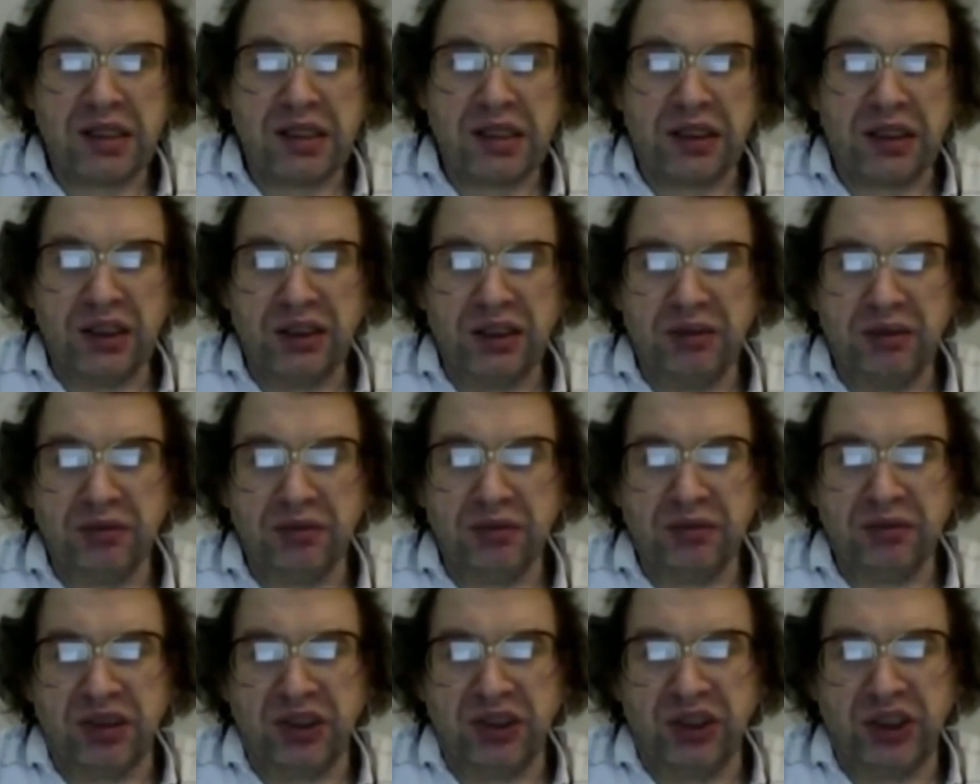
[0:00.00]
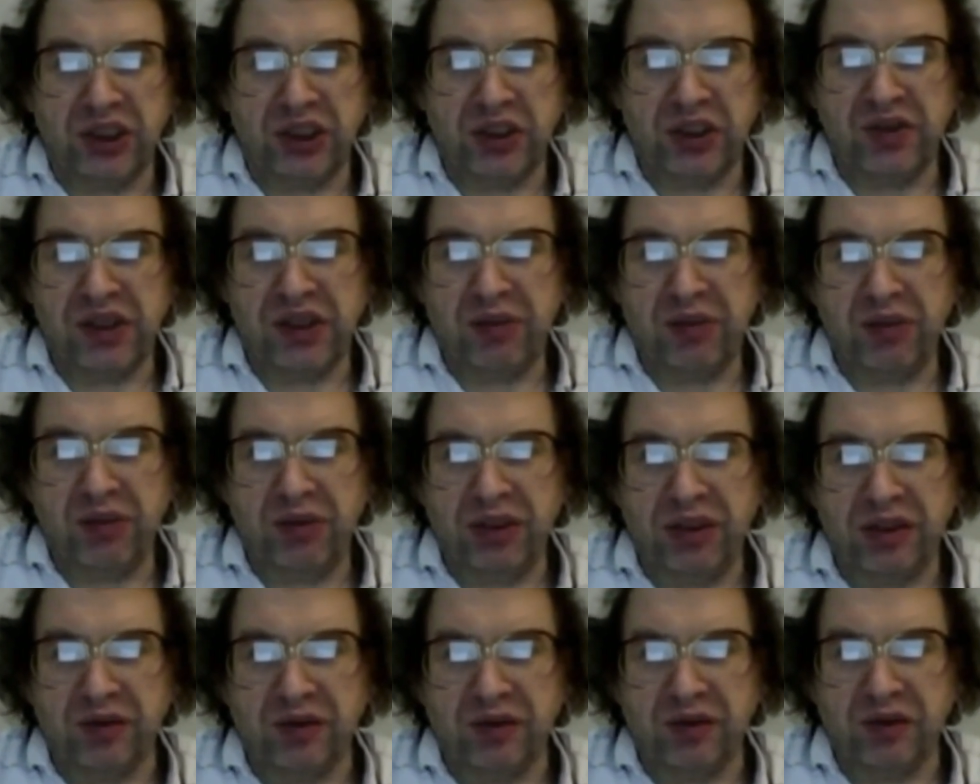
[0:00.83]
А затем, в течение
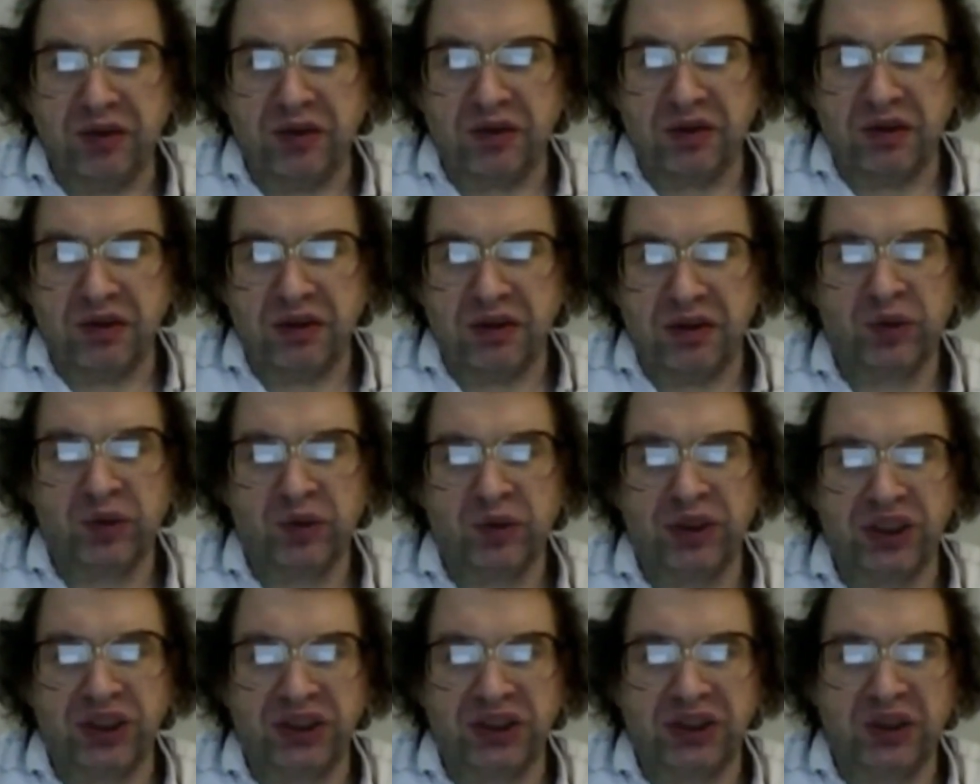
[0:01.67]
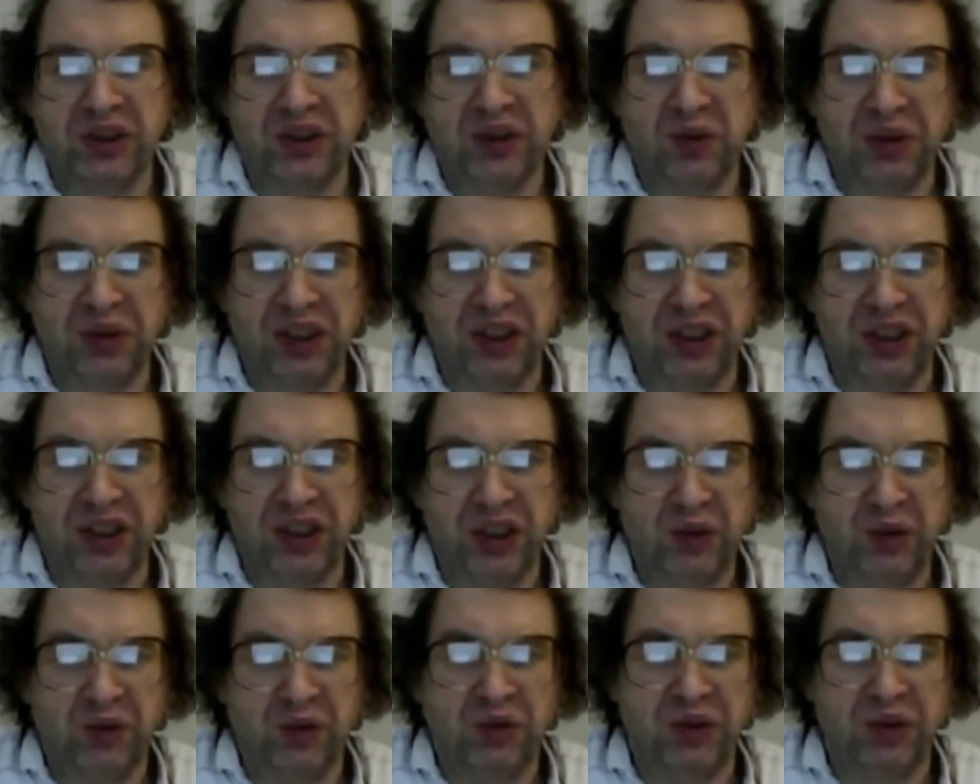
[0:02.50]
времени, неудача за
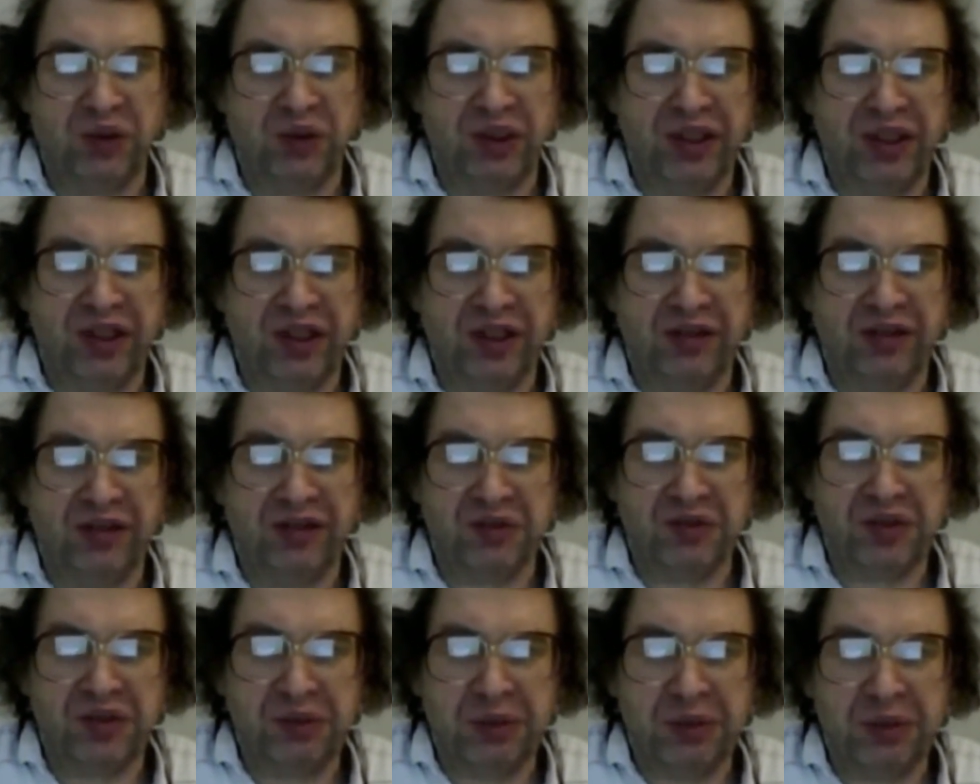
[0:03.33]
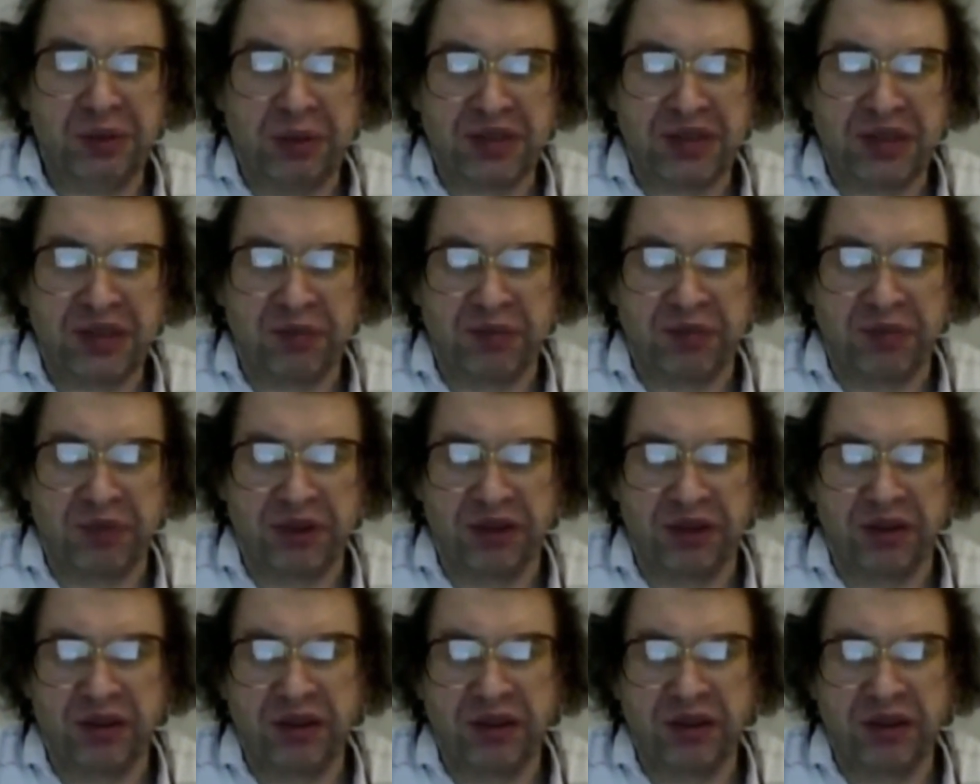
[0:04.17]
неудачей, и он уже теряет веру в себя
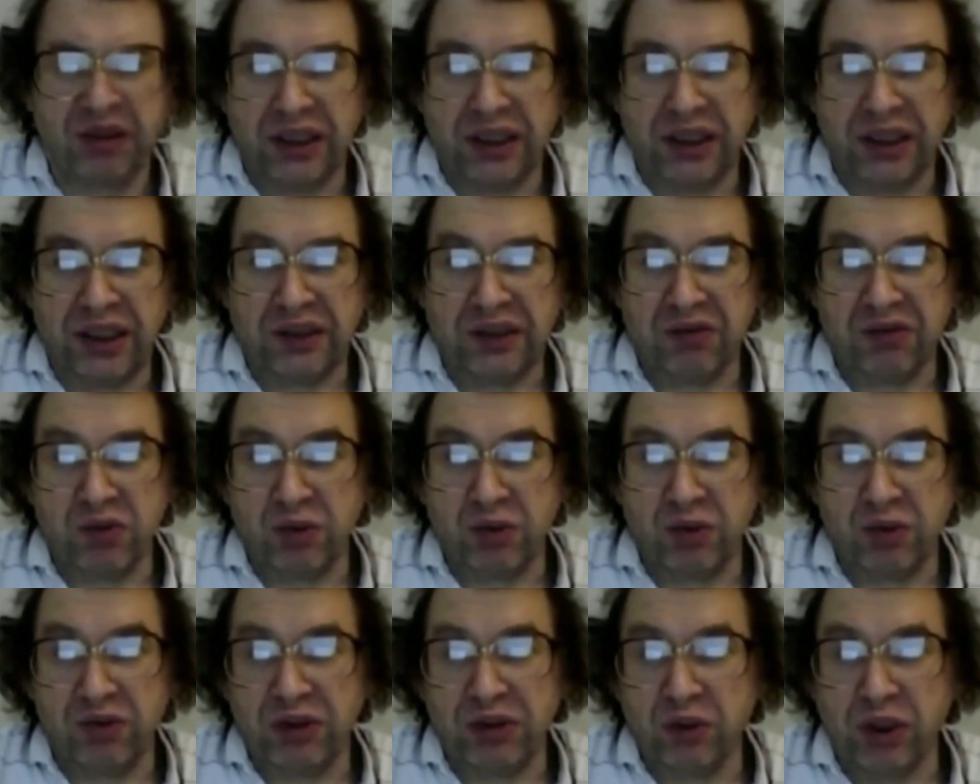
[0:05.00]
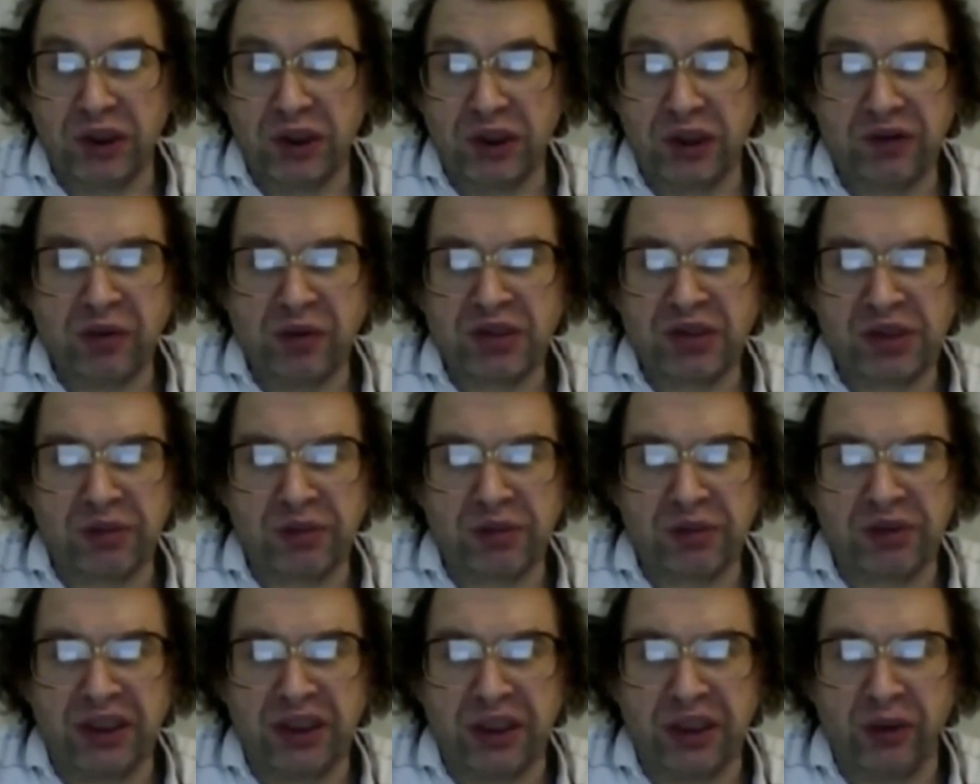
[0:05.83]
постепенно. Хотя это все только в
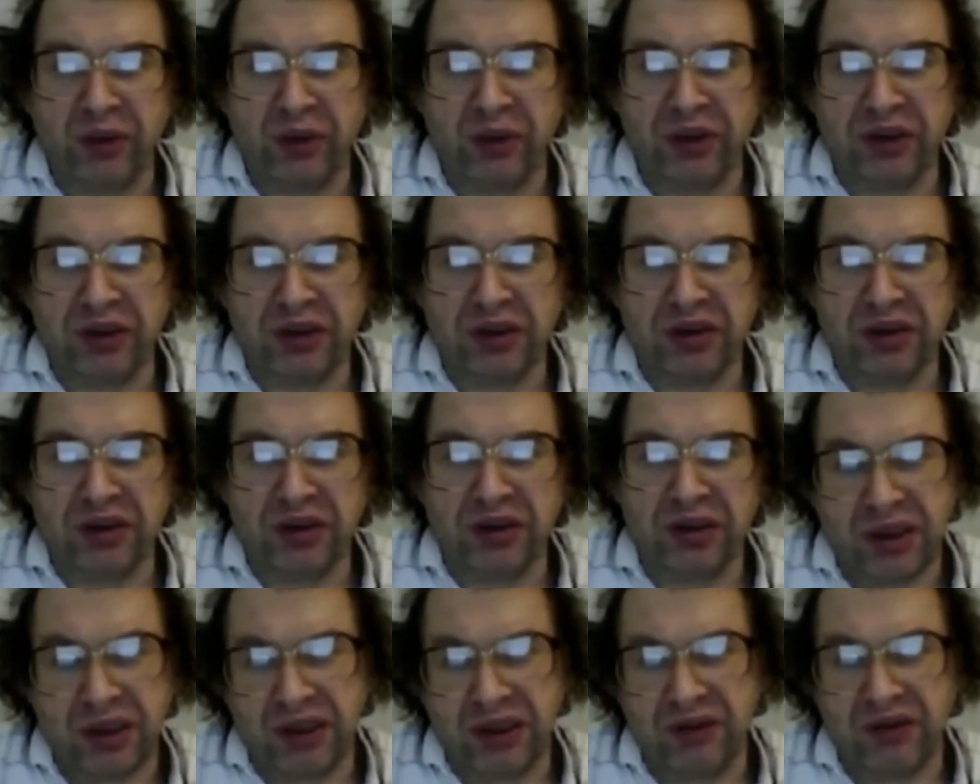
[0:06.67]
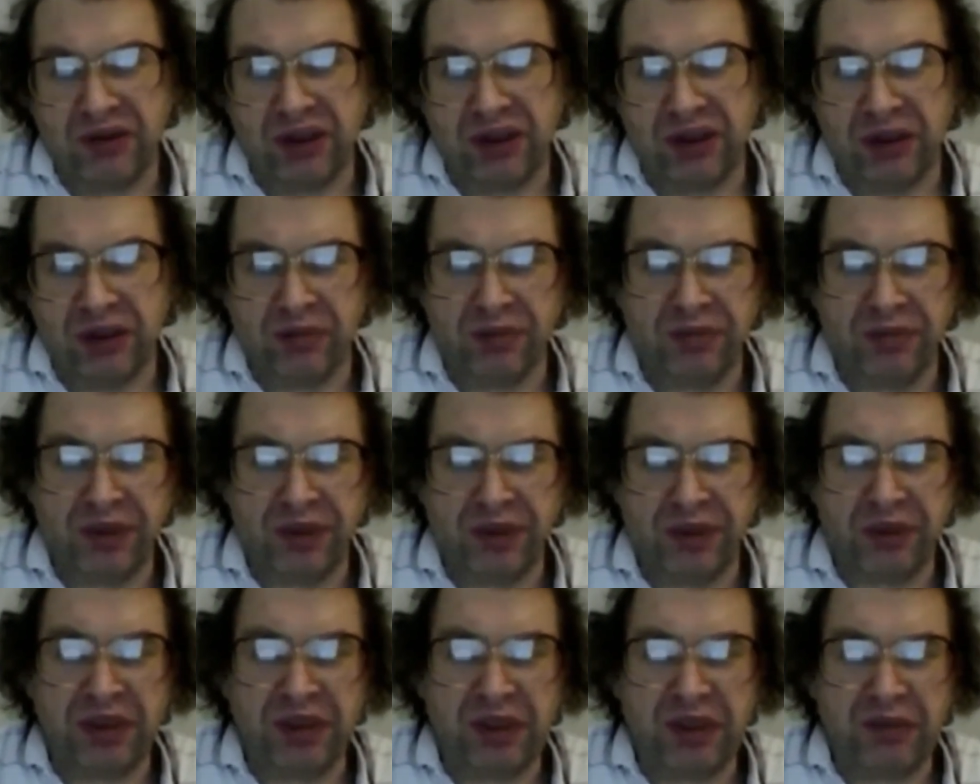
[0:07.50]
области психологии, когда вы там
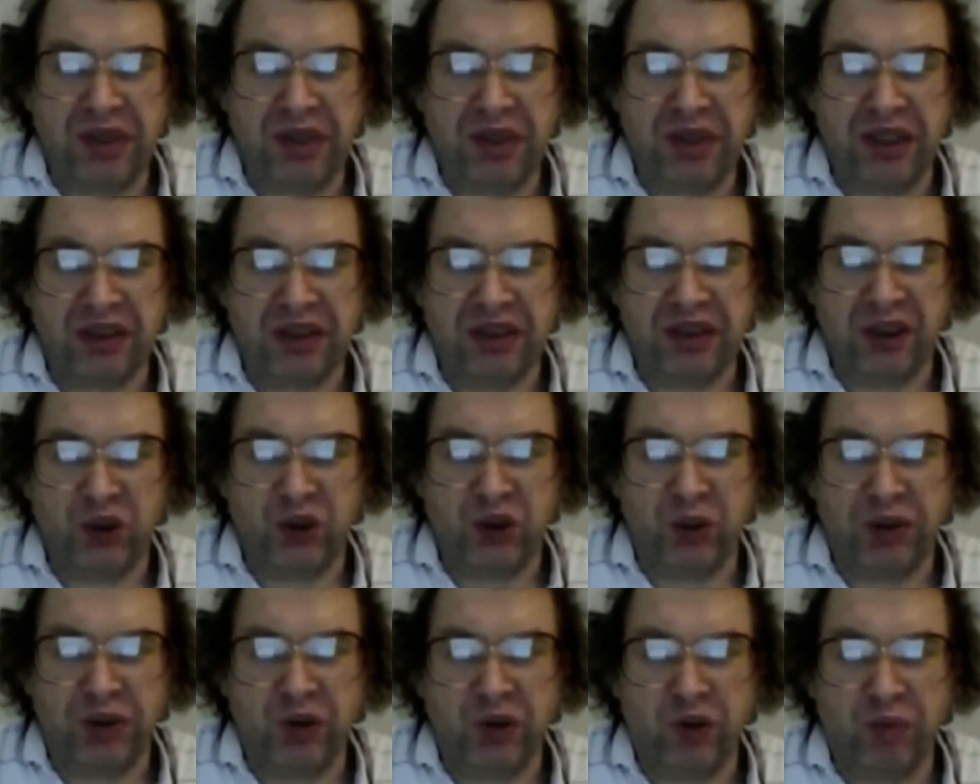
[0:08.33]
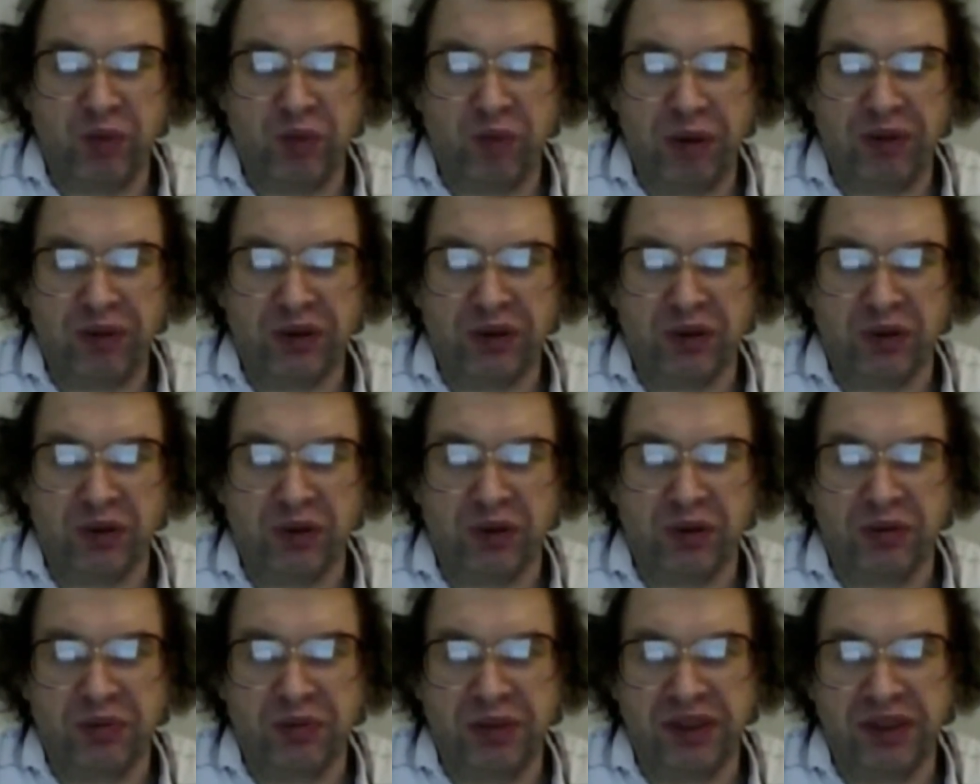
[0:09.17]
предпринимаете тысячу первую
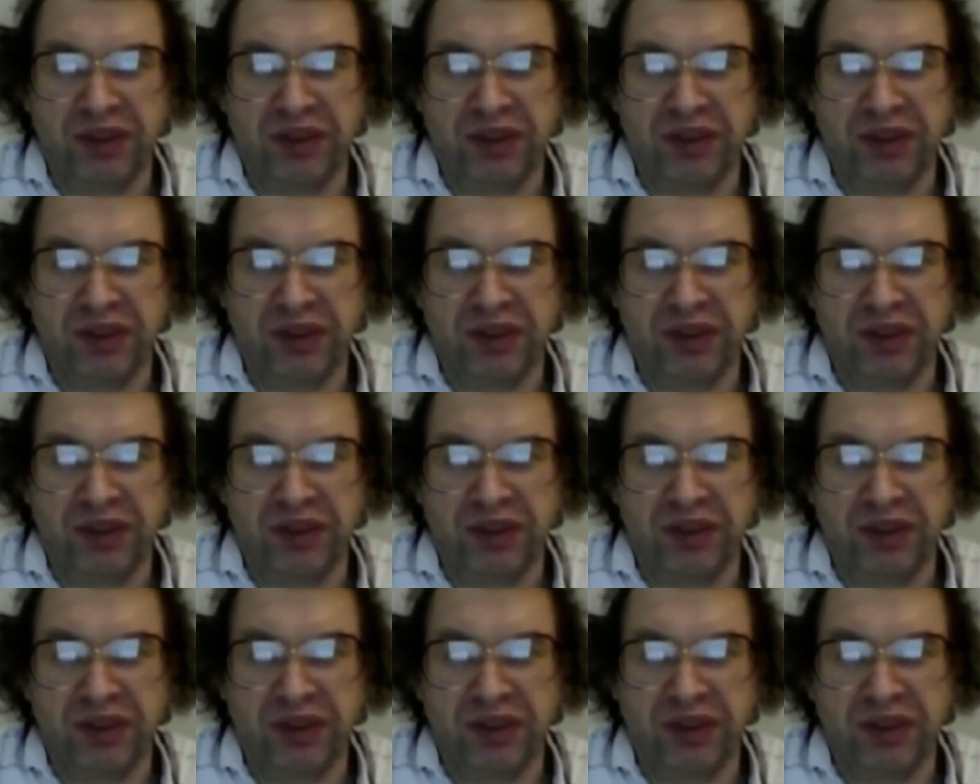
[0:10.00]
попытку